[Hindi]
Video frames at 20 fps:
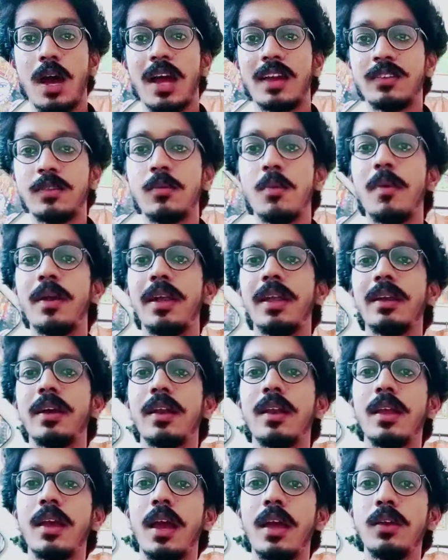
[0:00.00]
आरसीबी बैटिंग
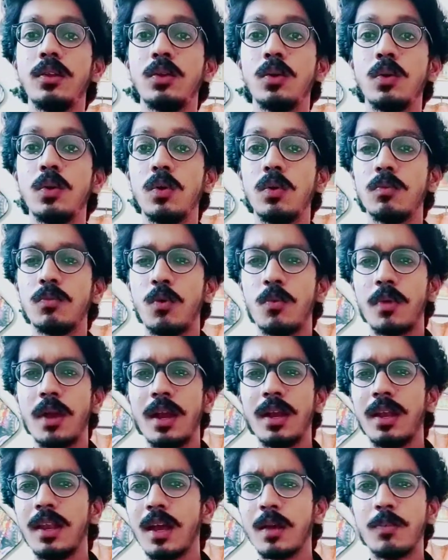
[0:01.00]
करने आई तो
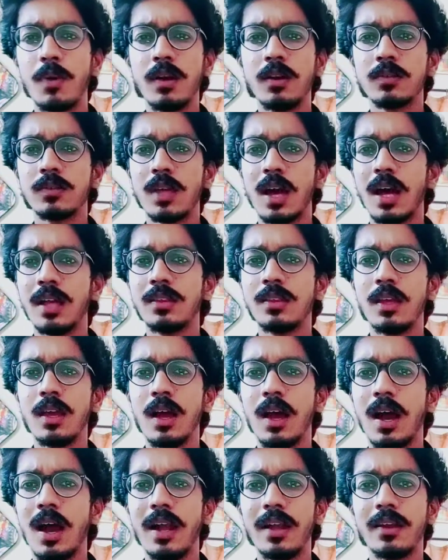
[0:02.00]
बुमराह ने लगभग सात
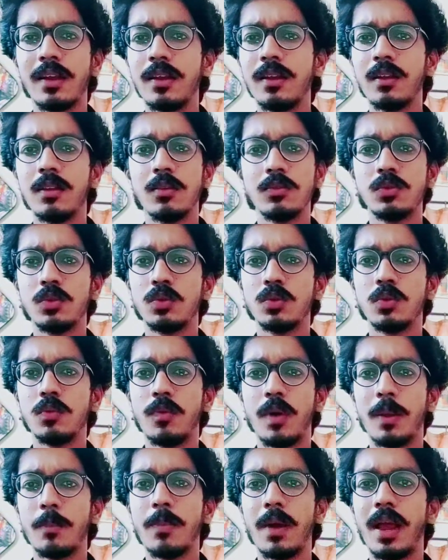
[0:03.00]
या आठ रन जो
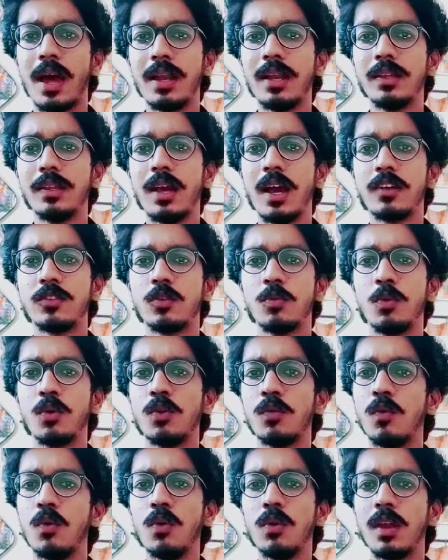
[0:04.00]
बनाने थे आरसीबी
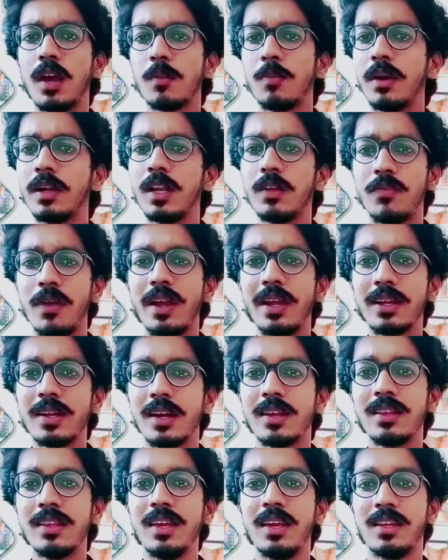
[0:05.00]
को वो लगभग डिफेंड
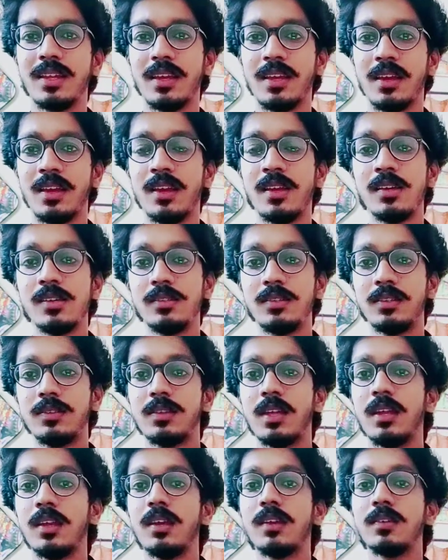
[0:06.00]
कर दिए थे
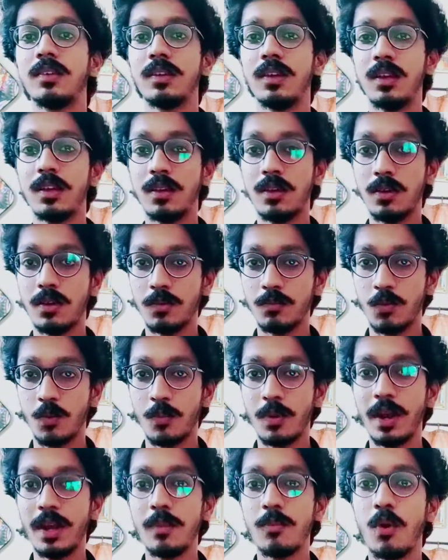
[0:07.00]
जिस तरीके से
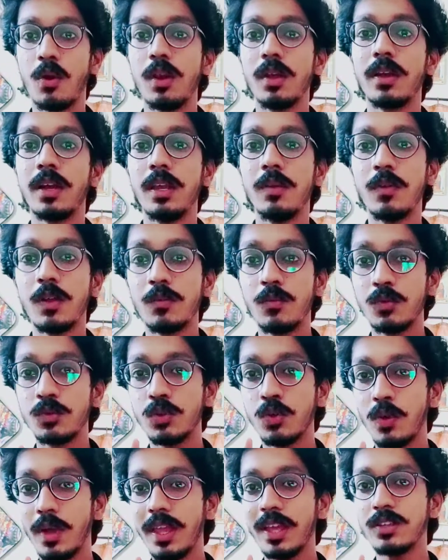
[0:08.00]
बुमराह ने बॉलिंग करी बस वो
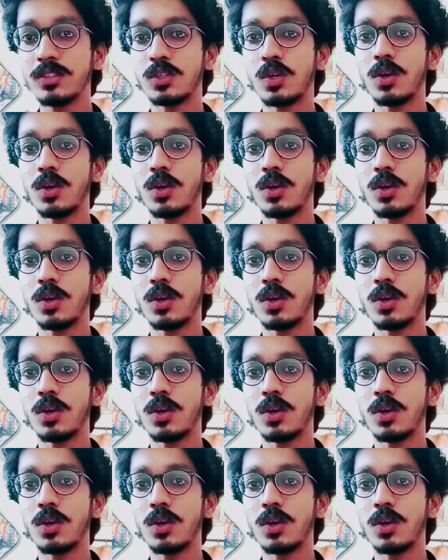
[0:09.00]
जो एक